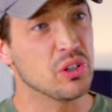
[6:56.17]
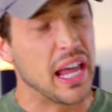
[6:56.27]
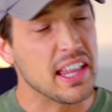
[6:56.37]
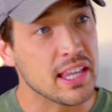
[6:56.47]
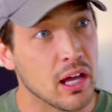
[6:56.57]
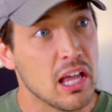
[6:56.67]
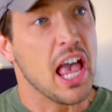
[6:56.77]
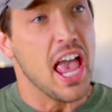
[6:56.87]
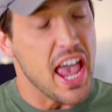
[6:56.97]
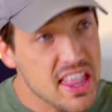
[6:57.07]
治の
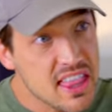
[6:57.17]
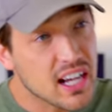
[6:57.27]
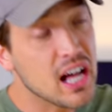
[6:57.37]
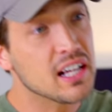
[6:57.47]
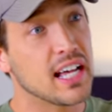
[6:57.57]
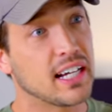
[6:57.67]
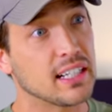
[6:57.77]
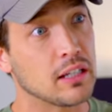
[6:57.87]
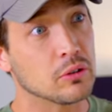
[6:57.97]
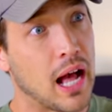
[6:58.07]
変な考え
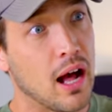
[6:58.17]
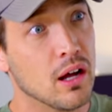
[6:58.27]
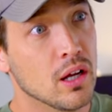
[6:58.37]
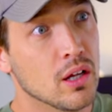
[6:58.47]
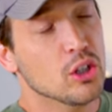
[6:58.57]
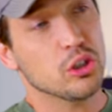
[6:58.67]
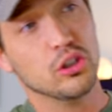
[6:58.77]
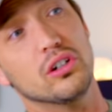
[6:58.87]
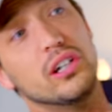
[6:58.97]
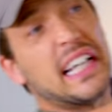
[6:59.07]
方とか
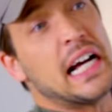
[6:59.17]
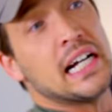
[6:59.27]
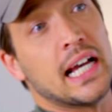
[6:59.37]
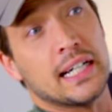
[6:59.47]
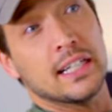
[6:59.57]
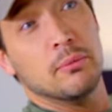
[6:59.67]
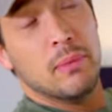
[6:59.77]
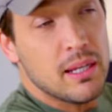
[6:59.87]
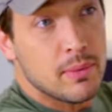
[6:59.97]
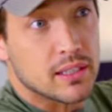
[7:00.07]
古い考え方が
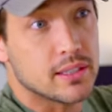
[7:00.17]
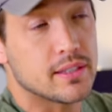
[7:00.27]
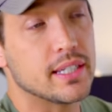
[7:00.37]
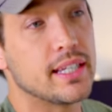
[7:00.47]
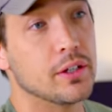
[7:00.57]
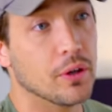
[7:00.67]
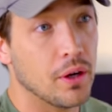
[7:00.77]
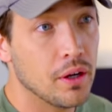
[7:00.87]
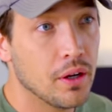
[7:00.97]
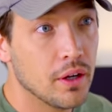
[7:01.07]
まだまだくっついてる
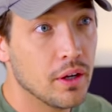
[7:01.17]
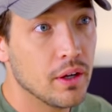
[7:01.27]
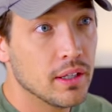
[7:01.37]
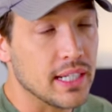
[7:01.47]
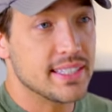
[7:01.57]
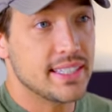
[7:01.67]
よ。で